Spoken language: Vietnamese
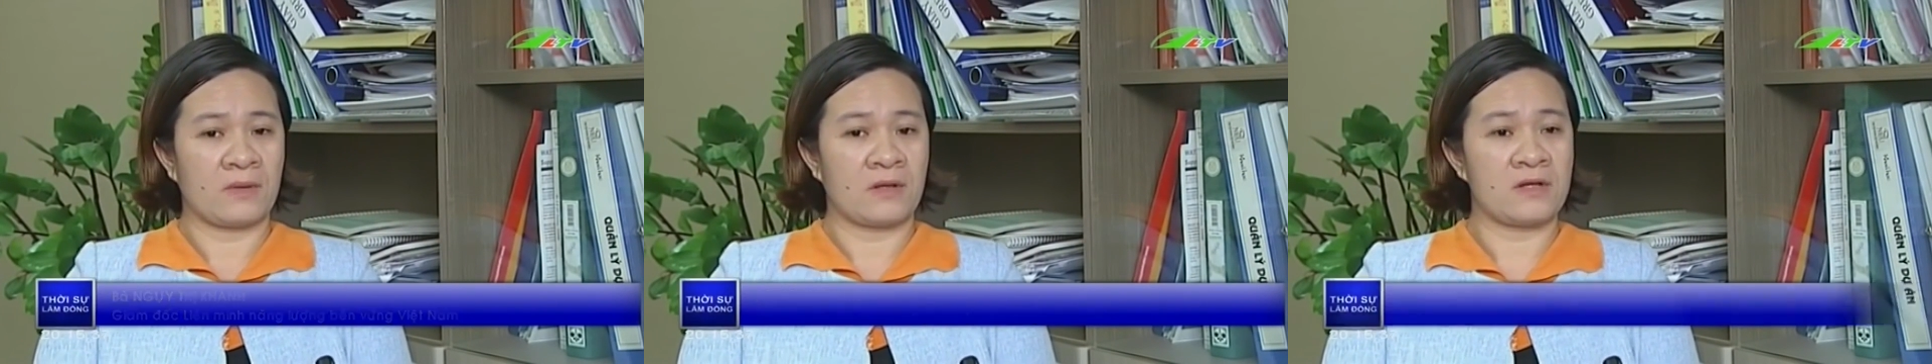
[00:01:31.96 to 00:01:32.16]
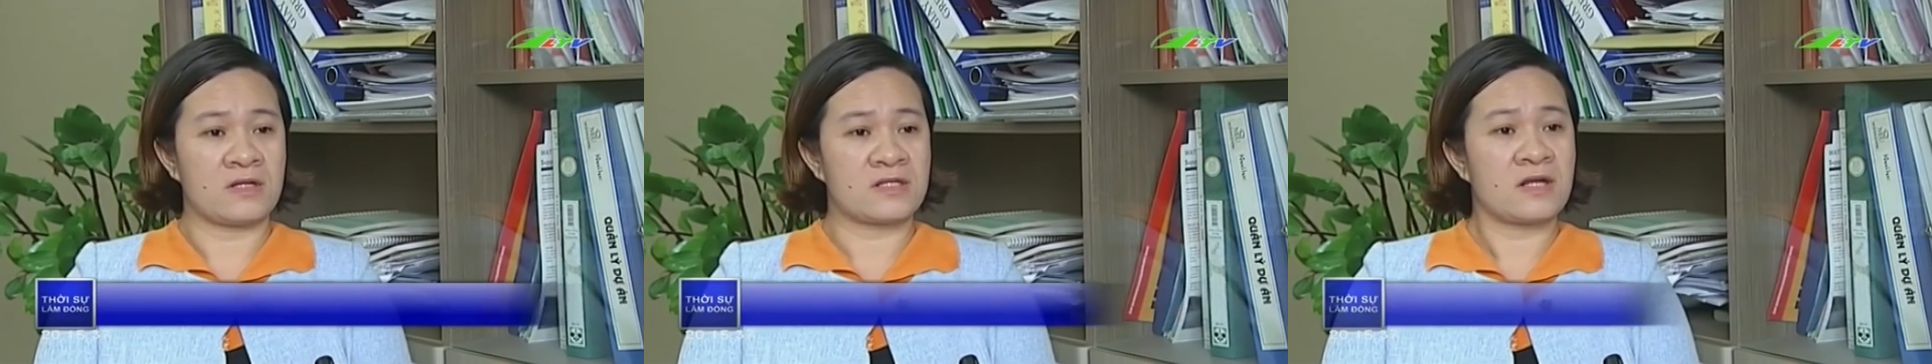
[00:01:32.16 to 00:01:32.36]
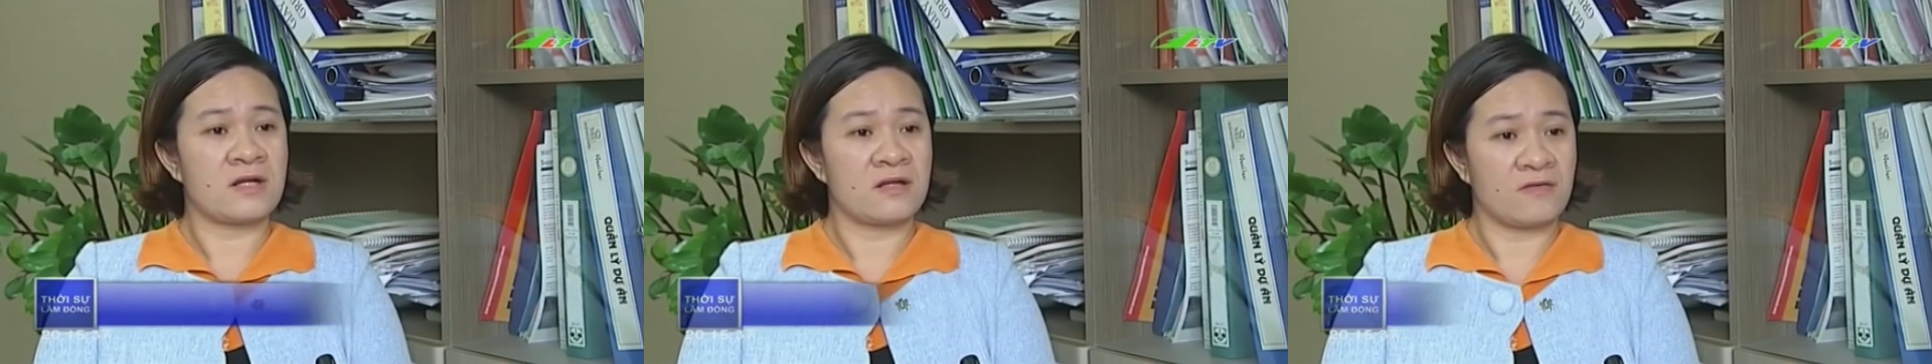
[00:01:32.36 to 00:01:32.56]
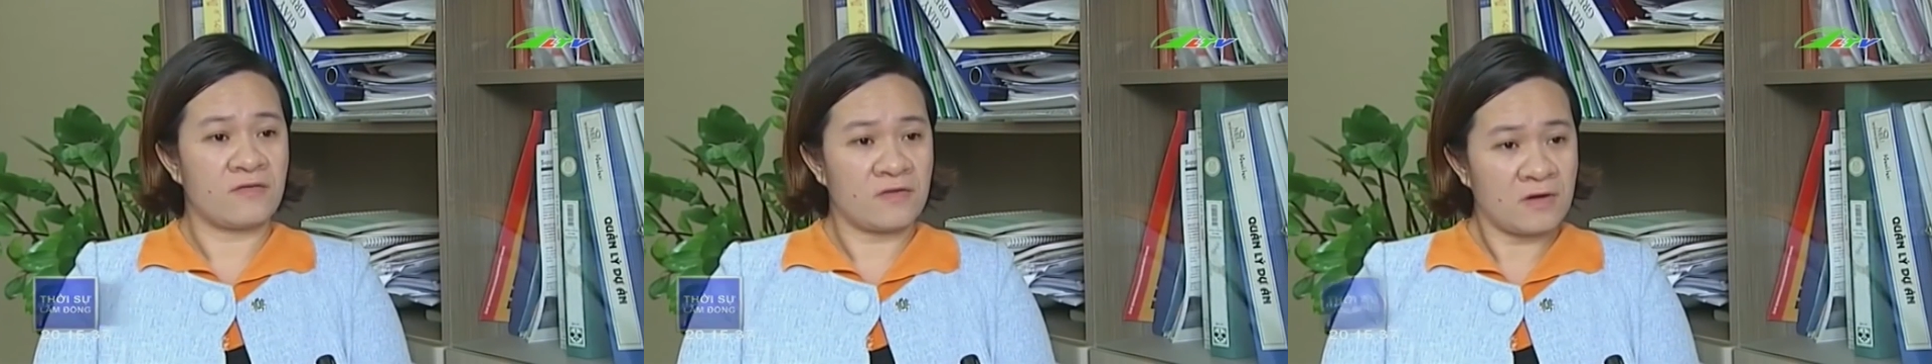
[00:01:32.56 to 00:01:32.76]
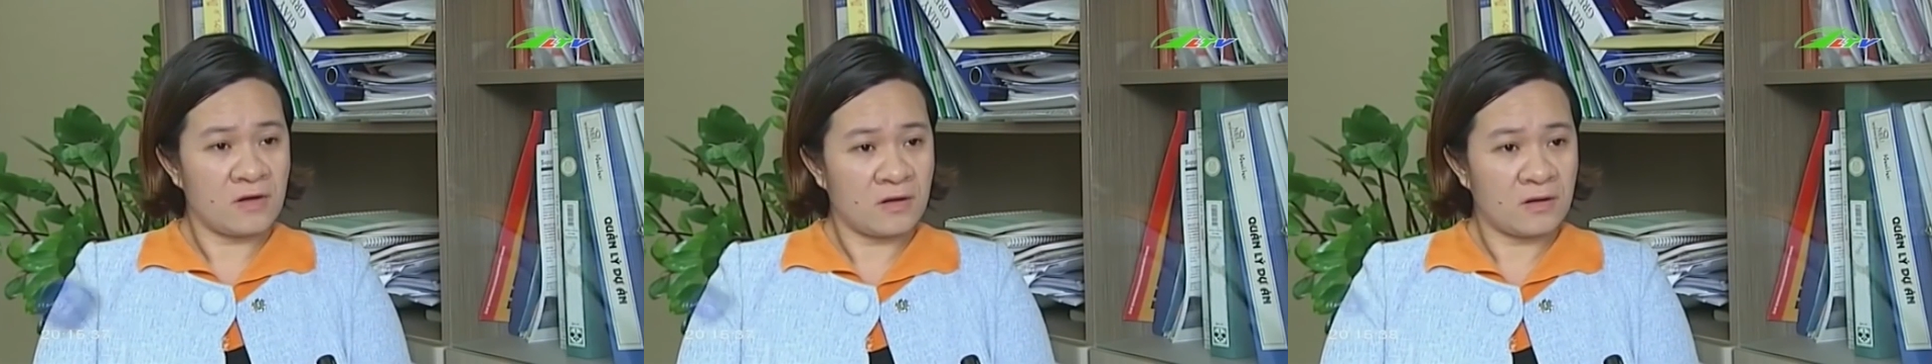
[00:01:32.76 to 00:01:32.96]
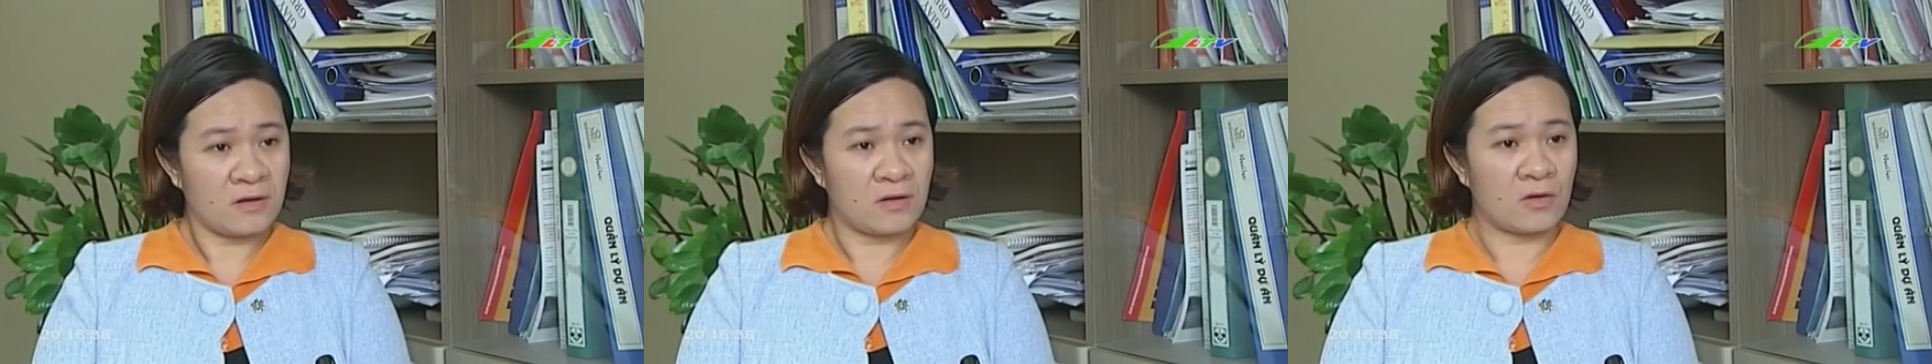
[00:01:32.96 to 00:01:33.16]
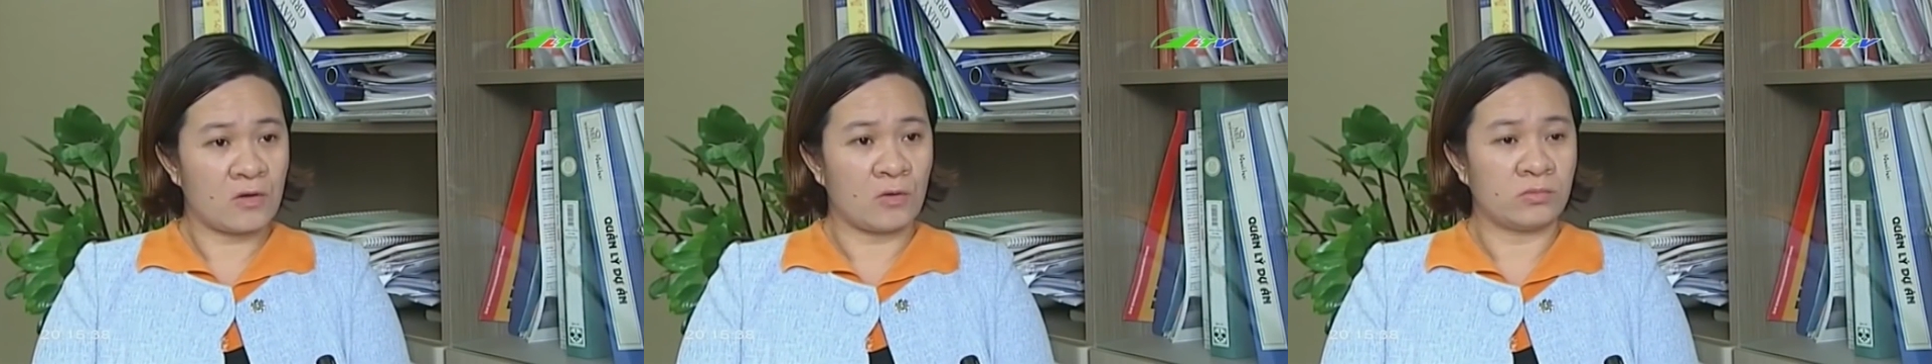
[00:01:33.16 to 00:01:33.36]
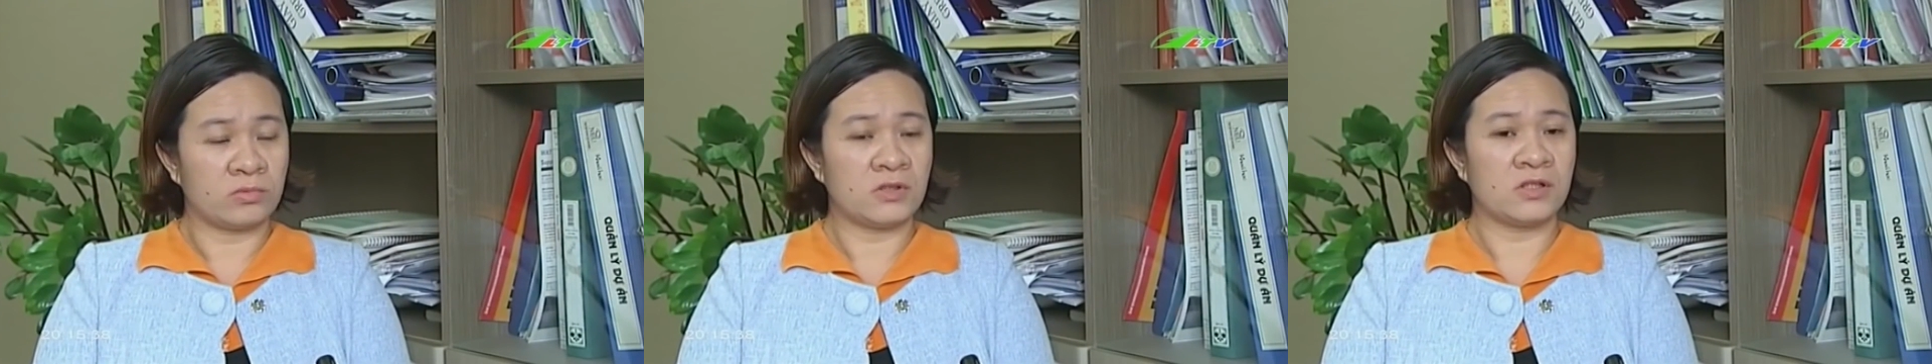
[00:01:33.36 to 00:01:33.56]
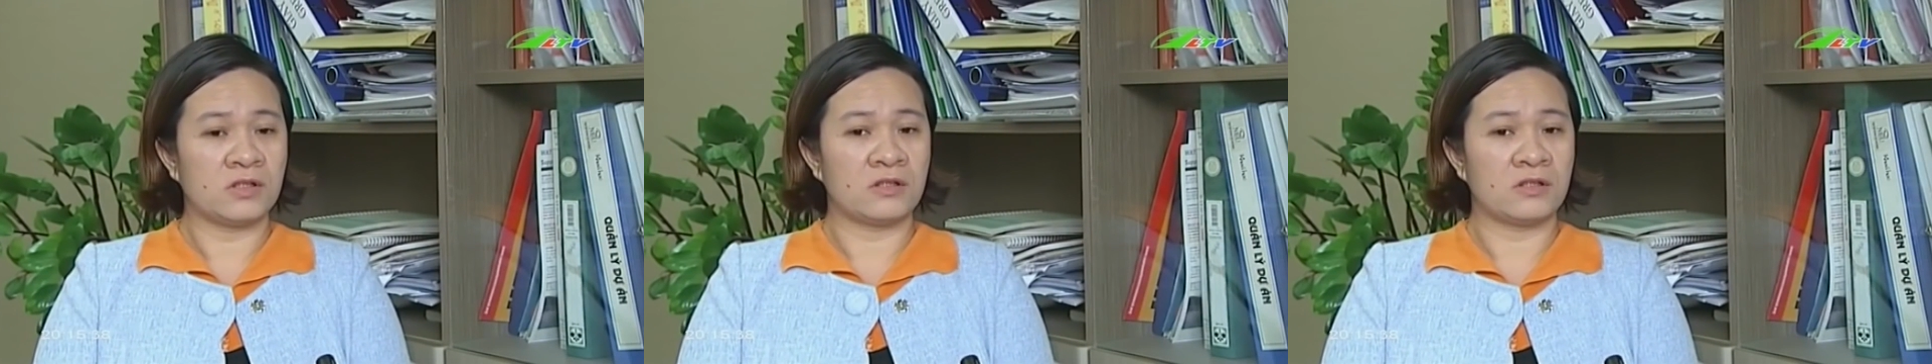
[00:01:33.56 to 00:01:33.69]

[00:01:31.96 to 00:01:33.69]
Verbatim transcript: người dân địa phương cũng